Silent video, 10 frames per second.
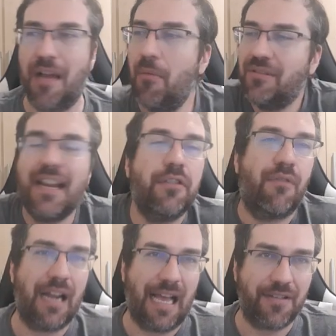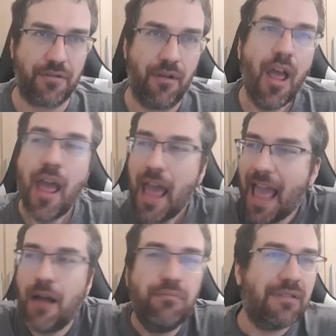A montaria do clássico
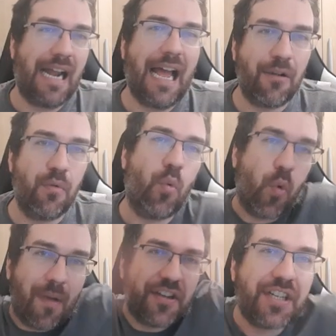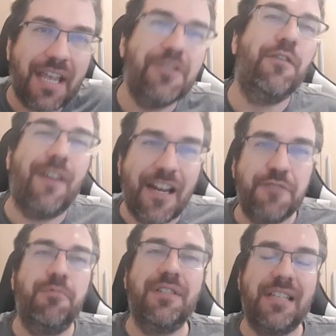é um Draco com uma skin diferente
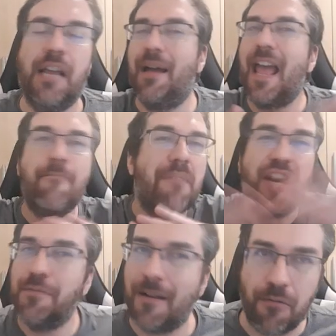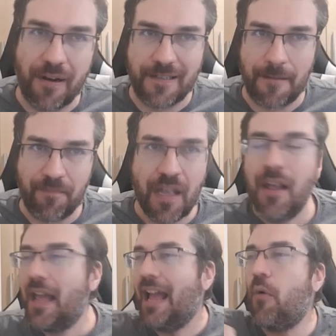por cima. É a mesma coisa.
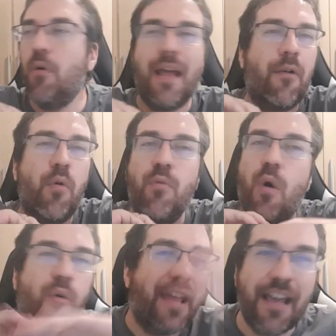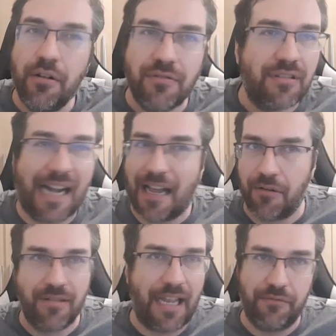É, co é como qualquer outro Draco
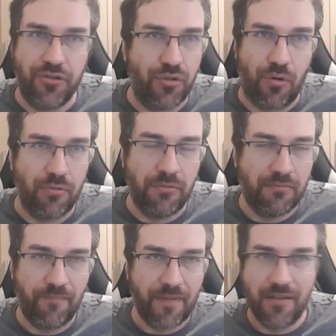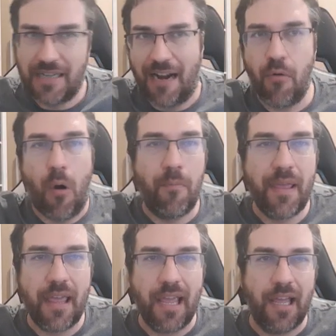que tem no jogo. Draco
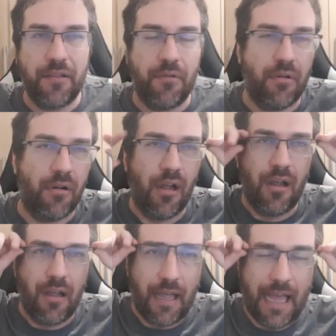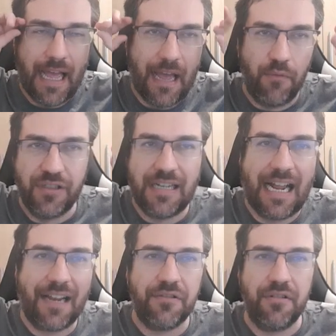Albino, é, os
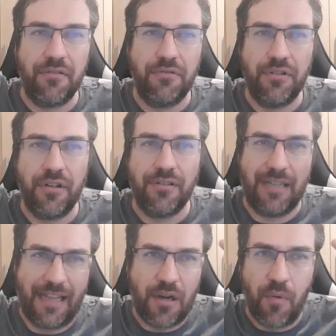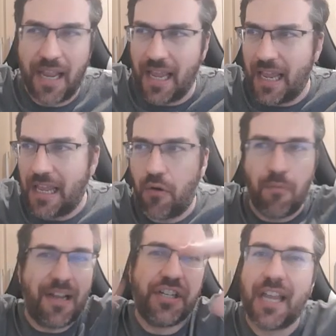Dracos de Netherwing, com
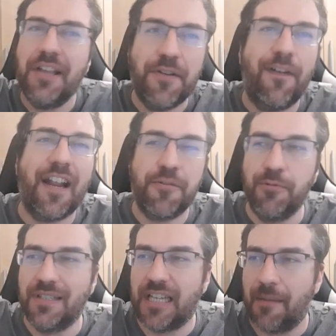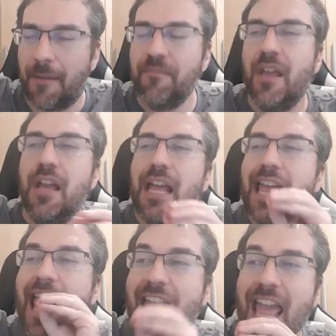uma skin diferente por cima.
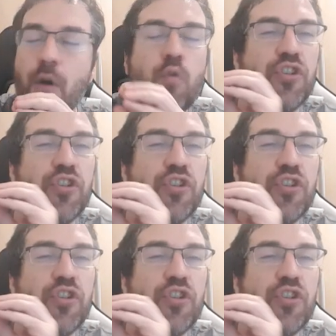E os